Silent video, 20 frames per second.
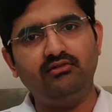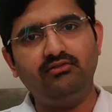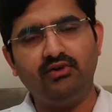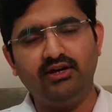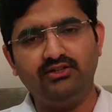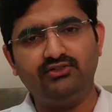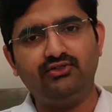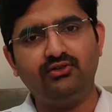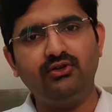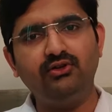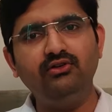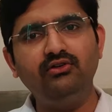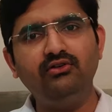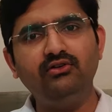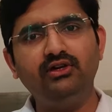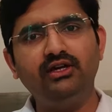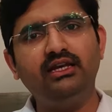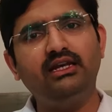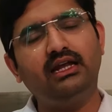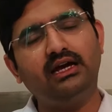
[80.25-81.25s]
వయసులో
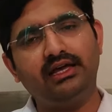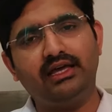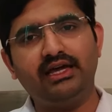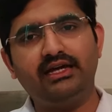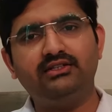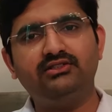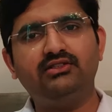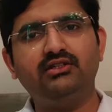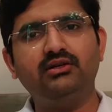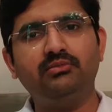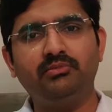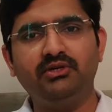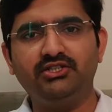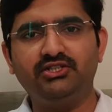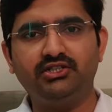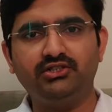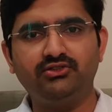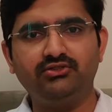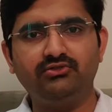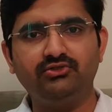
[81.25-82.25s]
ఈ లంగ్ క్యాన్సర్
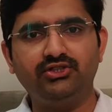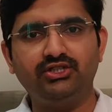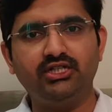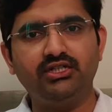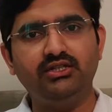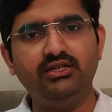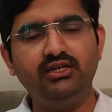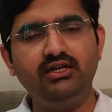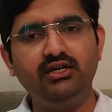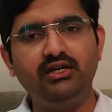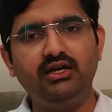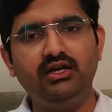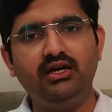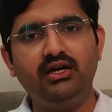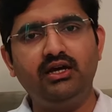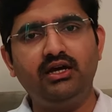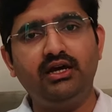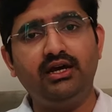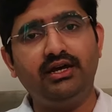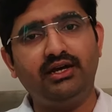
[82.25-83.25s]
పేషెంట్స్కి వచ్చేది
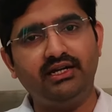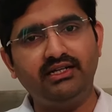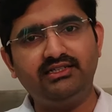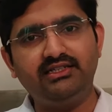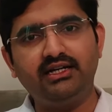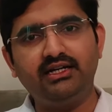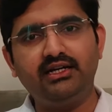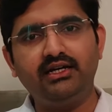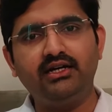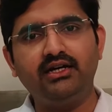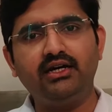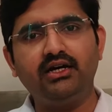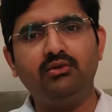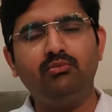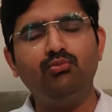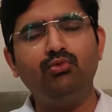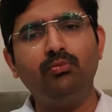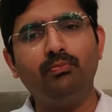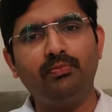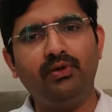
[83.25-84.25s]
రీసెంట్గా
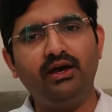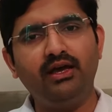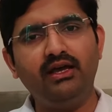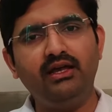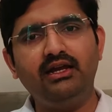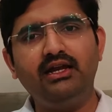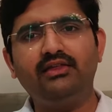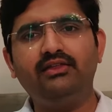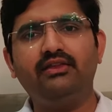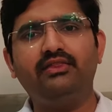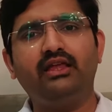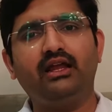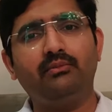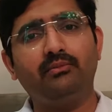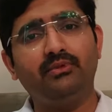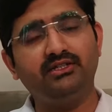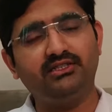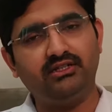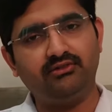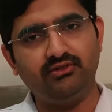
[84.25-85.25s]
ముప్పై లేదా
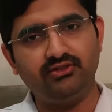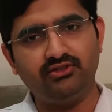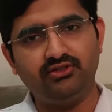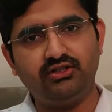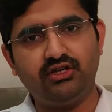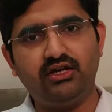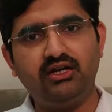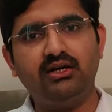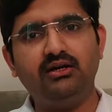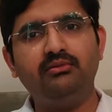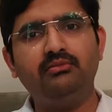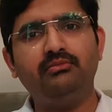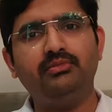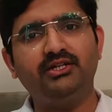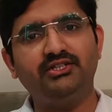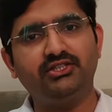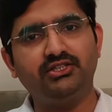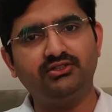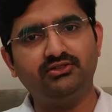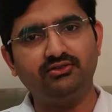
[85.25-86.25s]
నలభై సంవత్సరాల
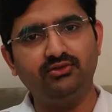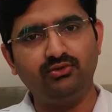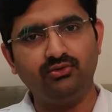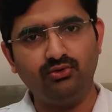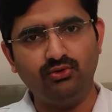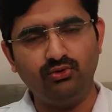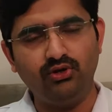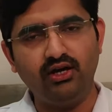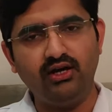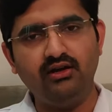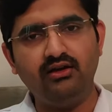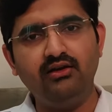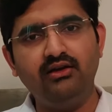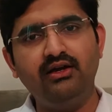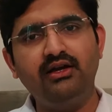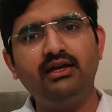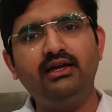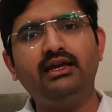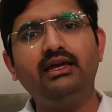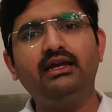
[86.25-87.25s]
పేషెంట్స్లో కూడా
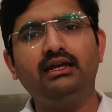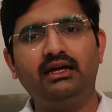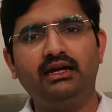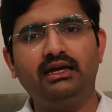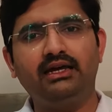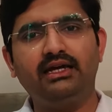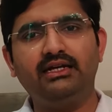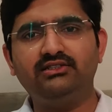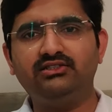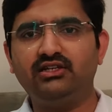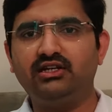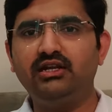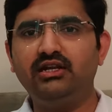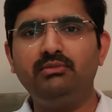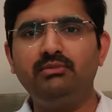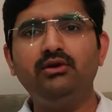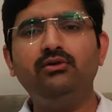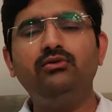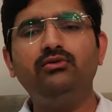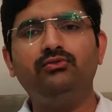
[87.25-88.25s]
ఈ లంగ్ క్యాన్సర్ని
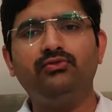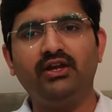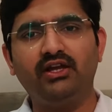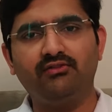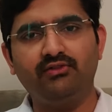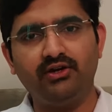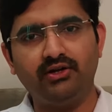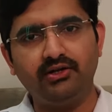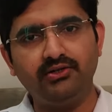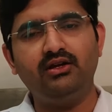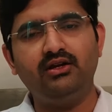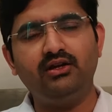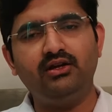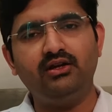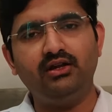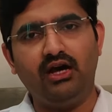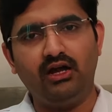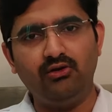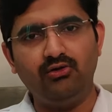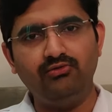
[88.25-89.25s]
మేము ఫ్రీక్వెంట్గా
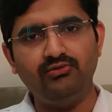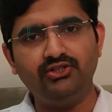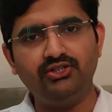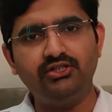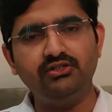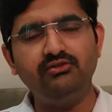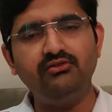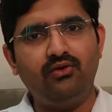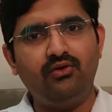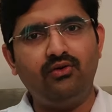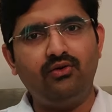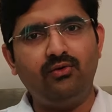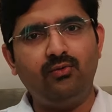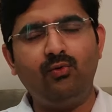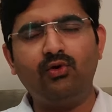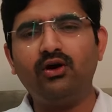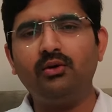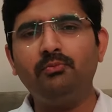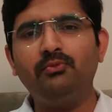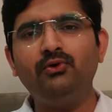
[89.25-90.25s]
నాలుగో విషయం
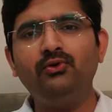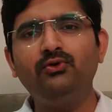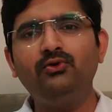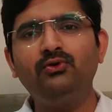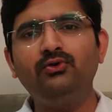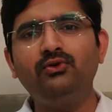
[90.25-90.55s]
ఒకప్పుడు